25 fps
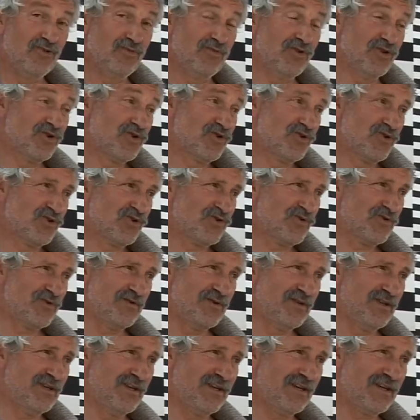Bah, je
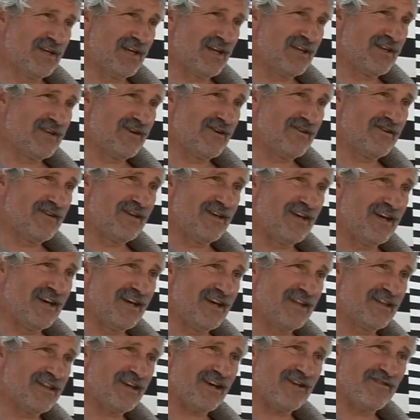suis quelqu'un qui
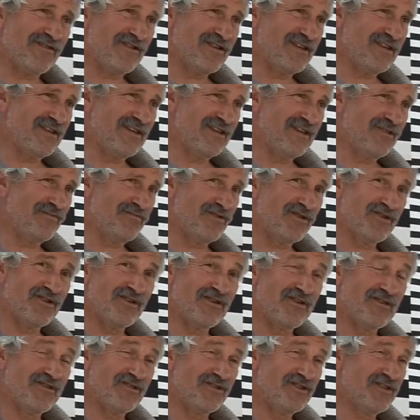a travaillé
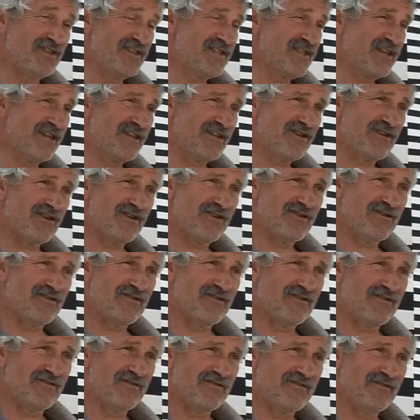pendant 17
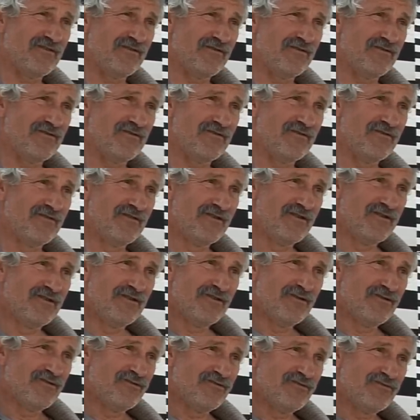ans
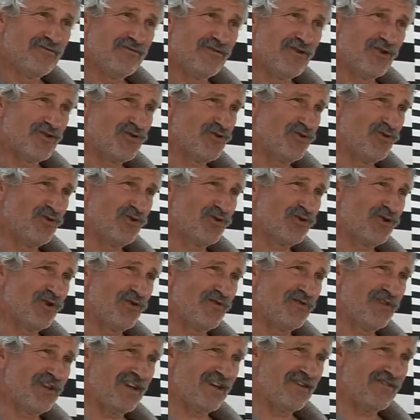euh, dans une
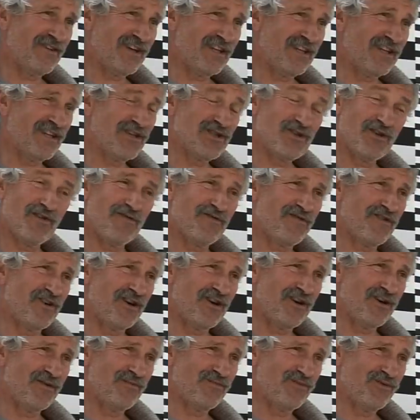autre vie avec des
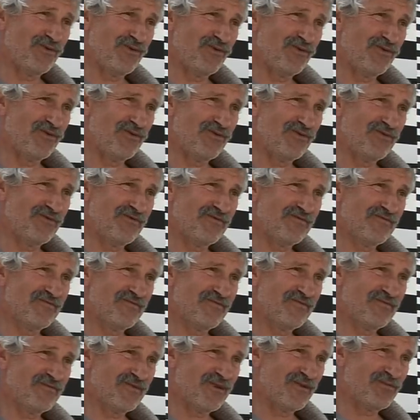enfants un peu,
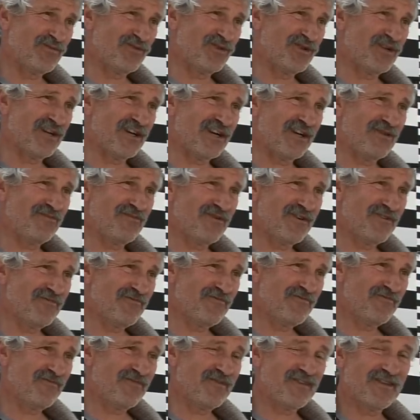un peu terribles.
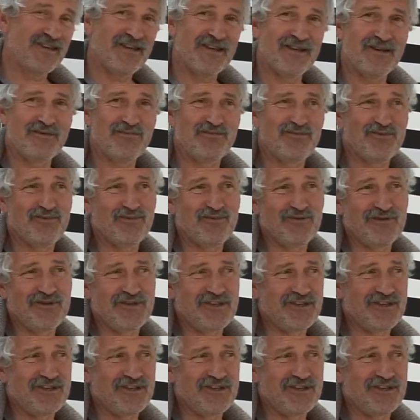Et